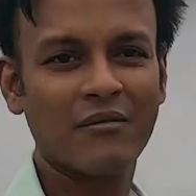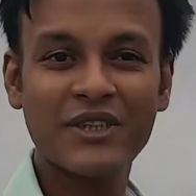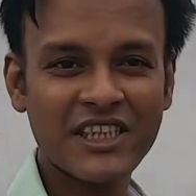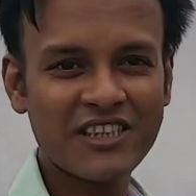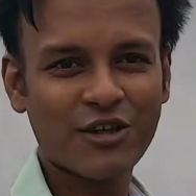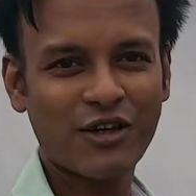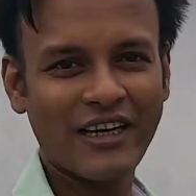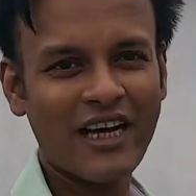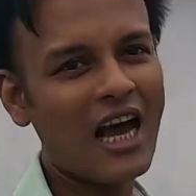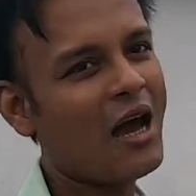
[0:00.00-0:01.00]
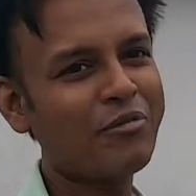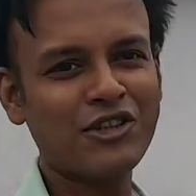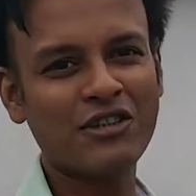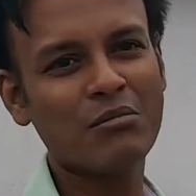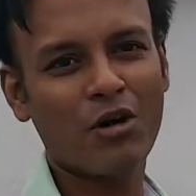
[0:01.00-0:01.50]
বিশেষ করে আপনি
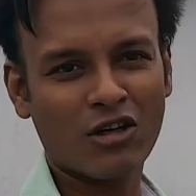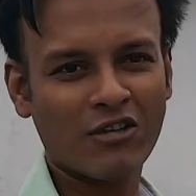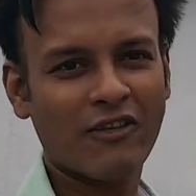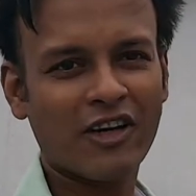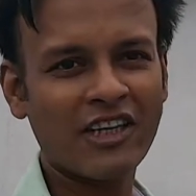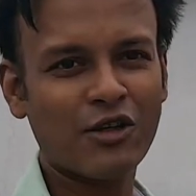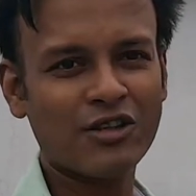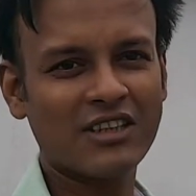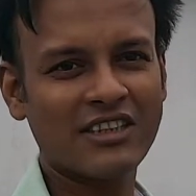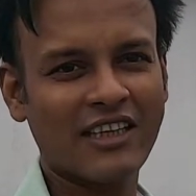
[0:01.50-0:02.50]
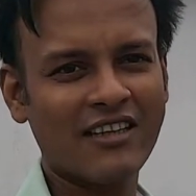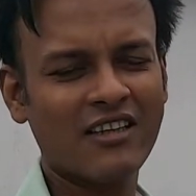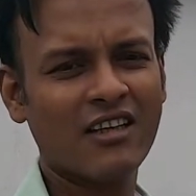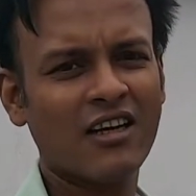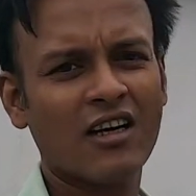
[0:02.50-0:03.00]
যদি মটো ব্লগিং করতে চান
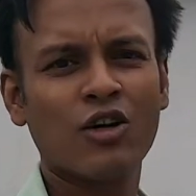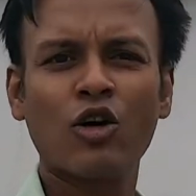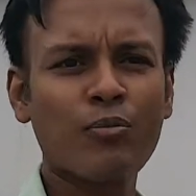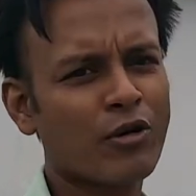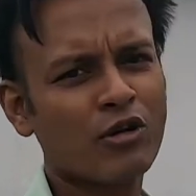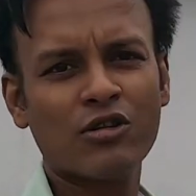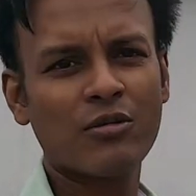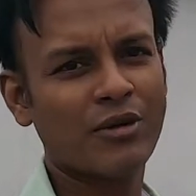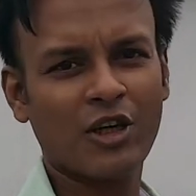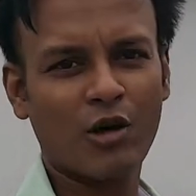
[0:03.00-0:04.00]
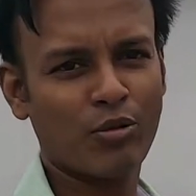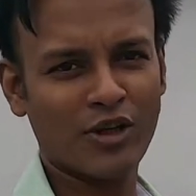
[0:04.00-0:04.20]
গোপ্রোর কোনো বিকল্প